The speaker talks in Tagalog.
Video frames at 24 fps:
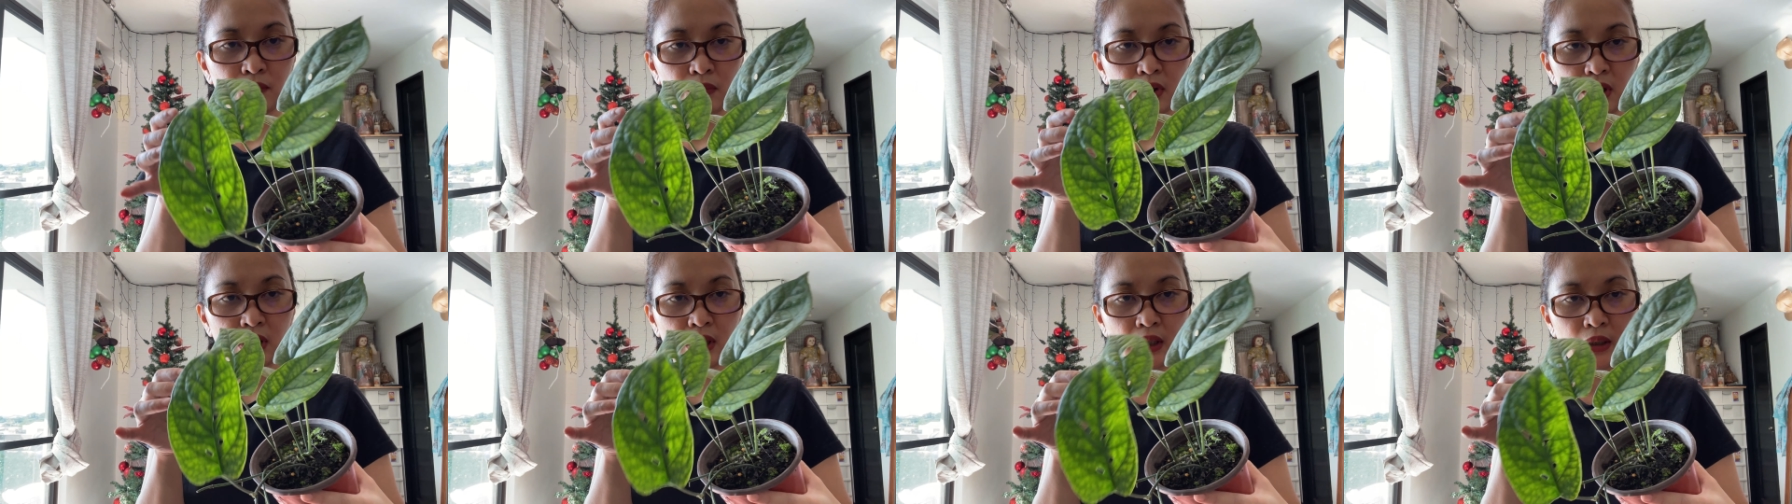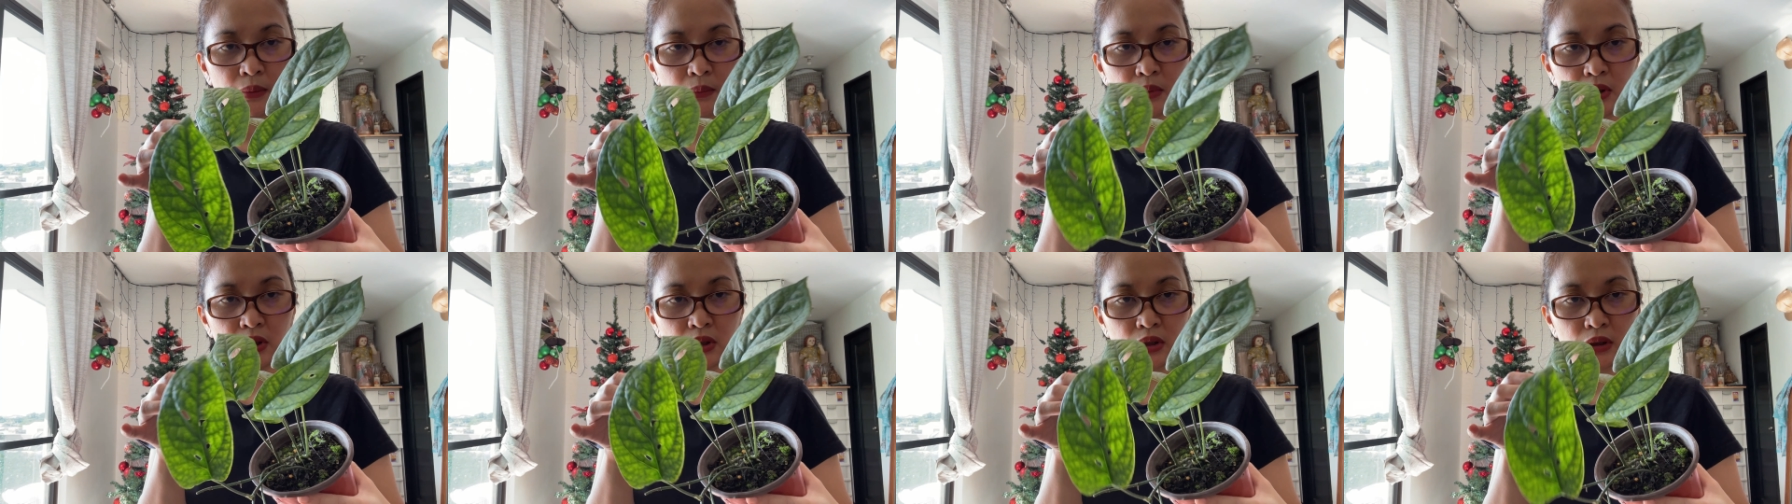
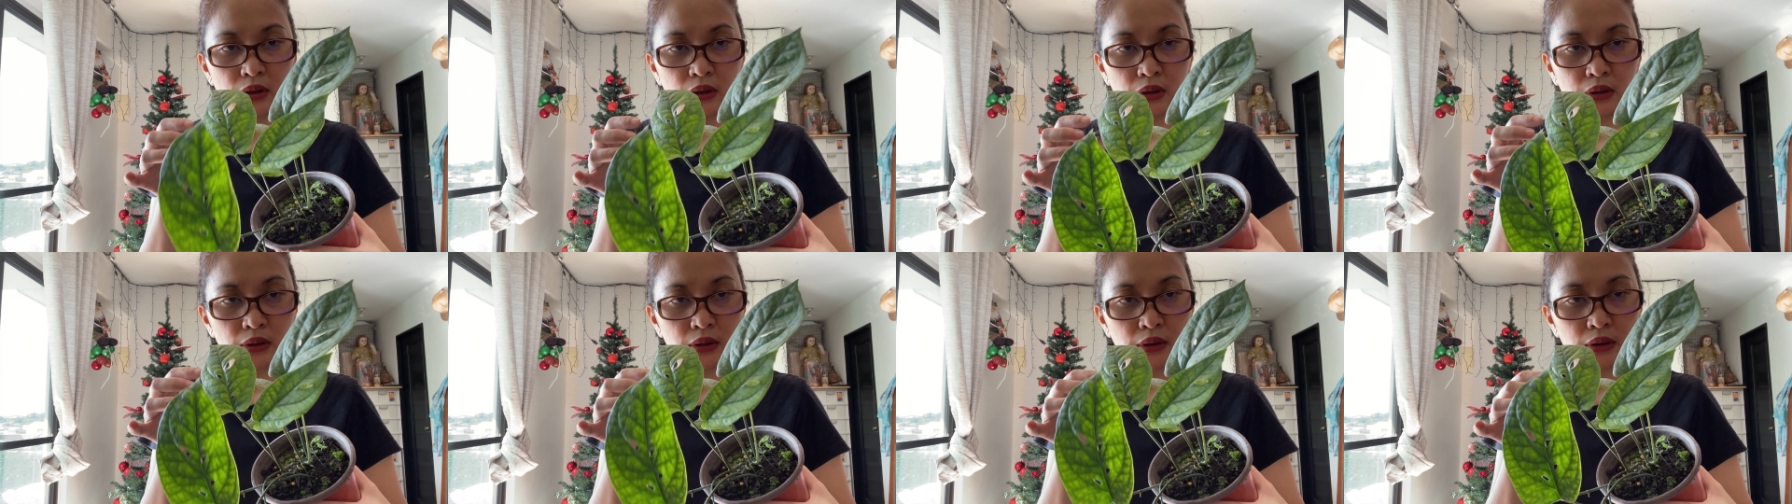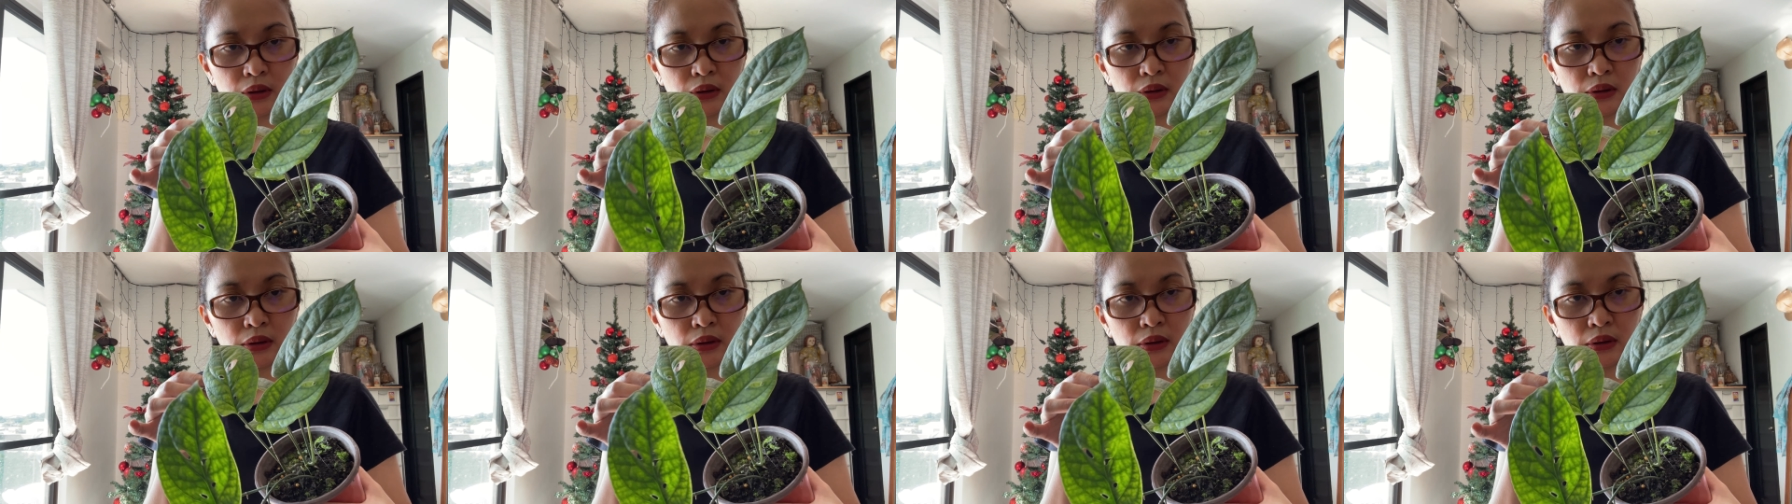Madami
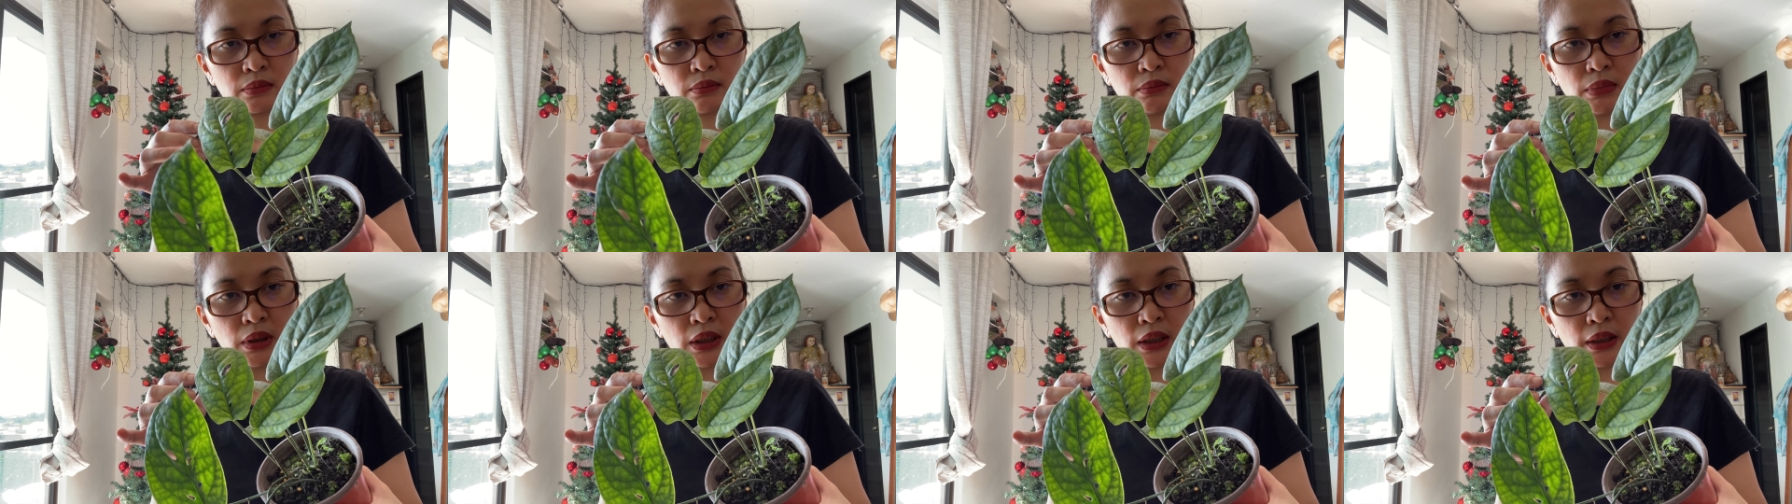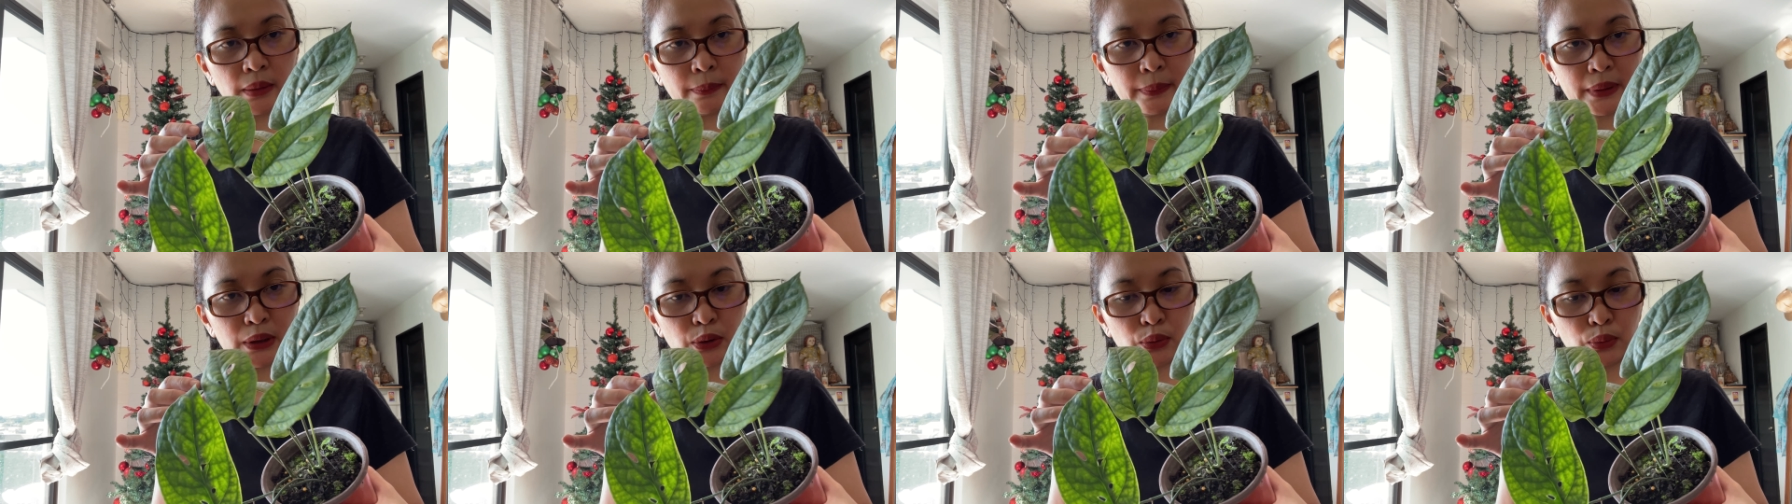siyang
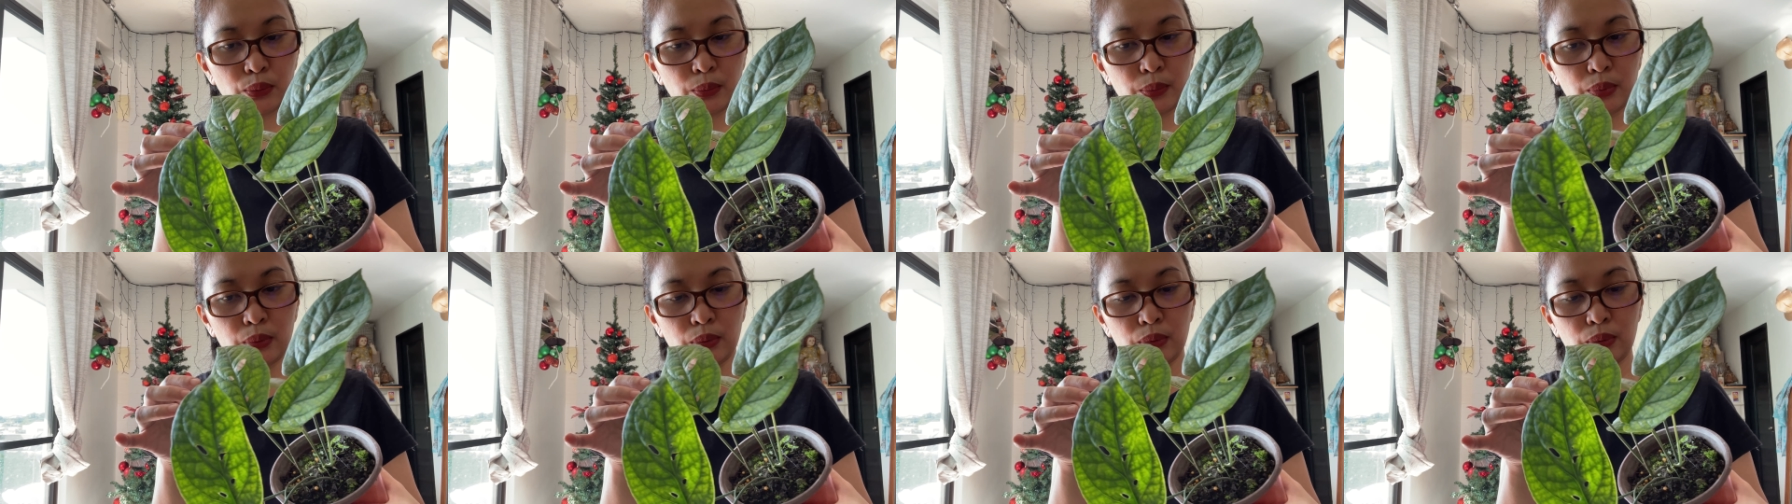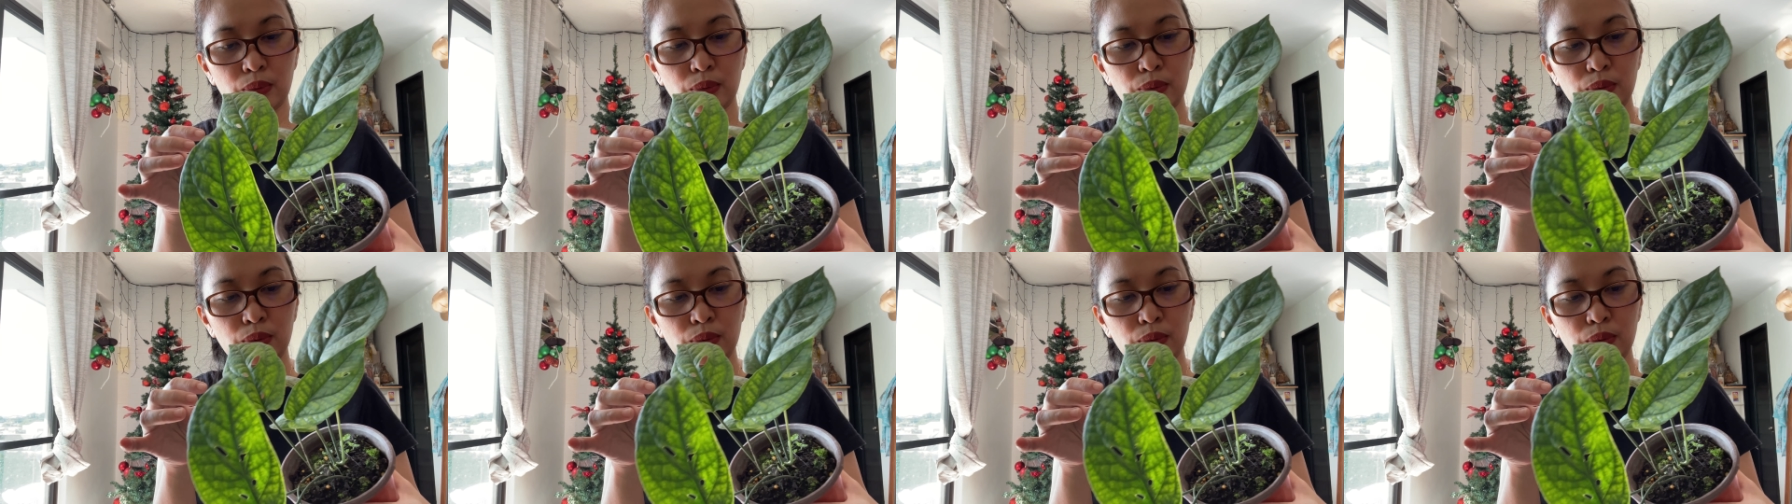mga patubo.